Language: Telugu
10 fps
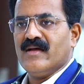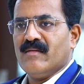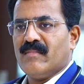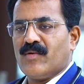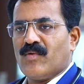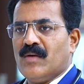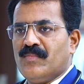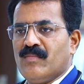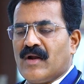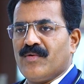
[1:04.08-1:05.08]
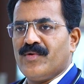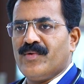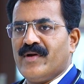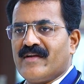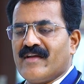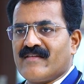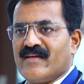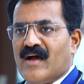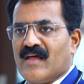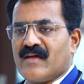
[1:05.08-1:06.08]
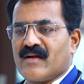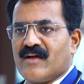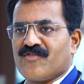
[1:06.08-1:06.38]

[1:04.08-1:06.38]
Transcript: మరి ఒకప్పుడు మనం యూరిన్ టెస్ట్ని ఆధారంగా